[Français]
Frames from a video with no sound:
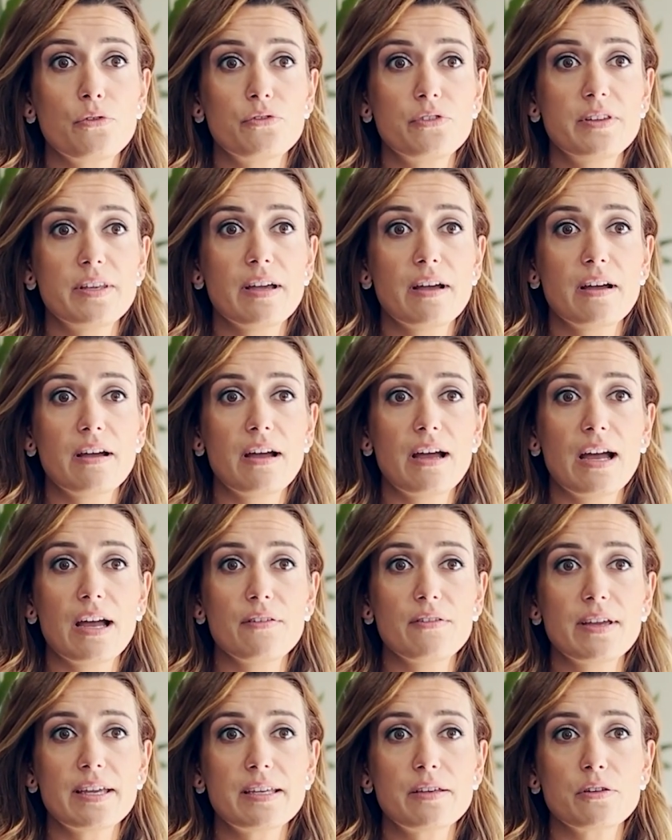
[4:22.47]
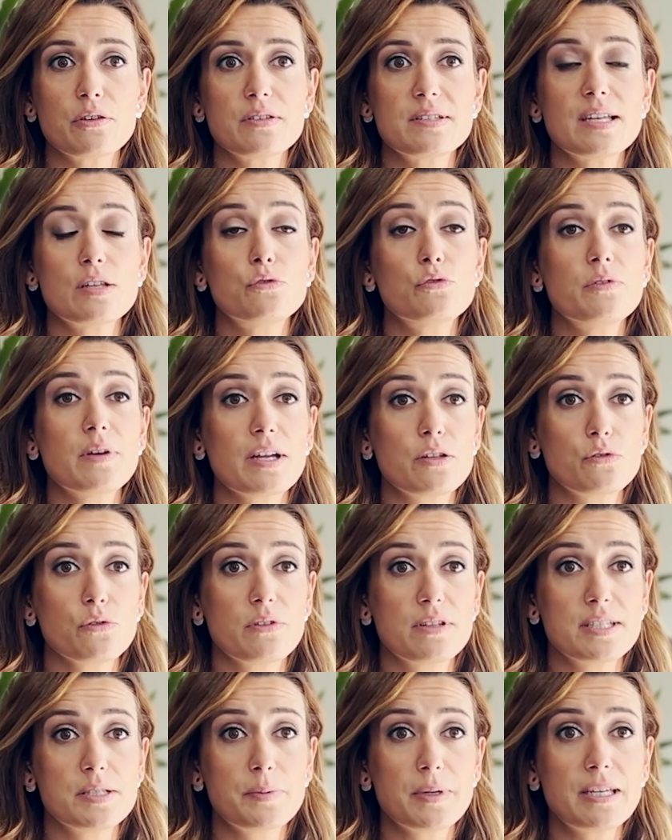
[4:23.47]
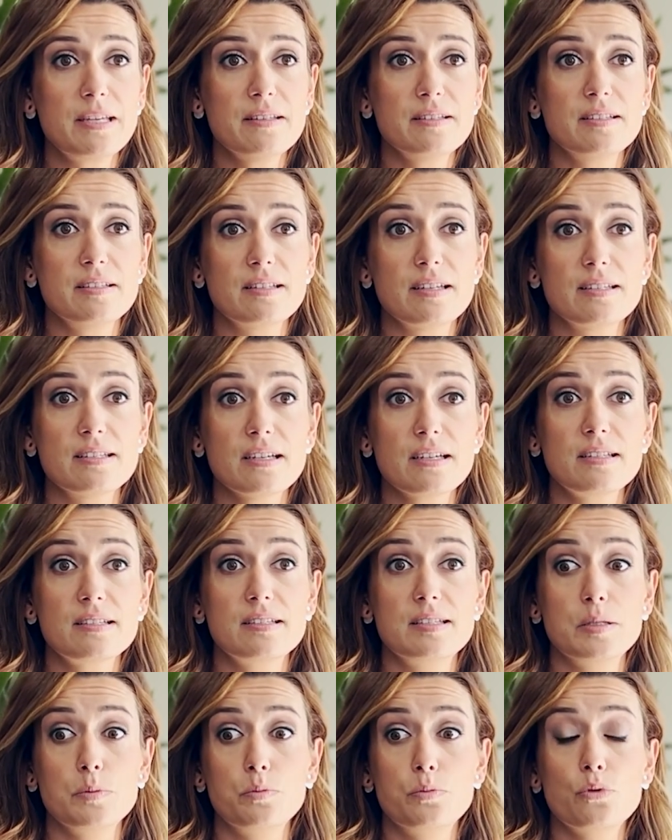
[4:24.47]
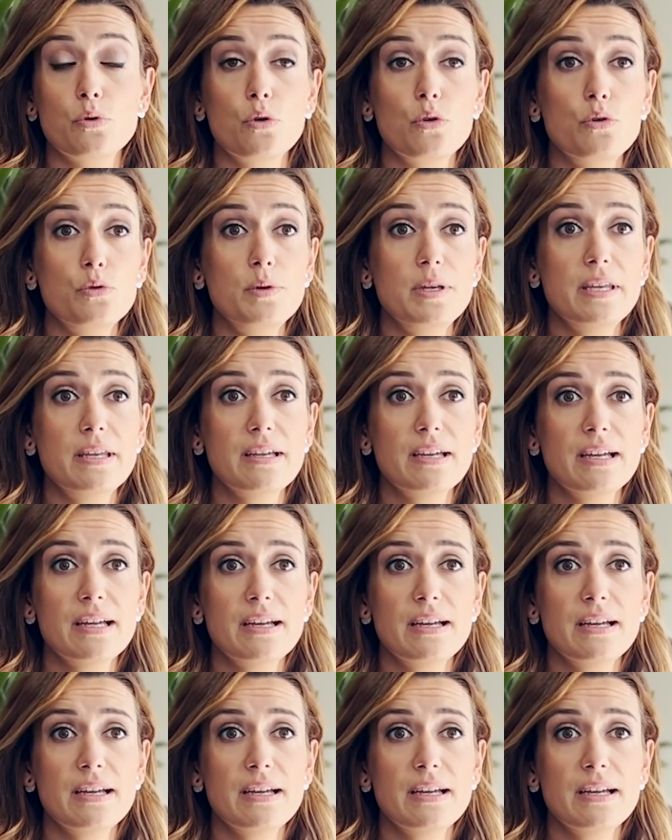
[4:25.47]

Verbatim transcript: vient avec euh, cette ouverture d'esprit, c'est-à-dire que si pour lui,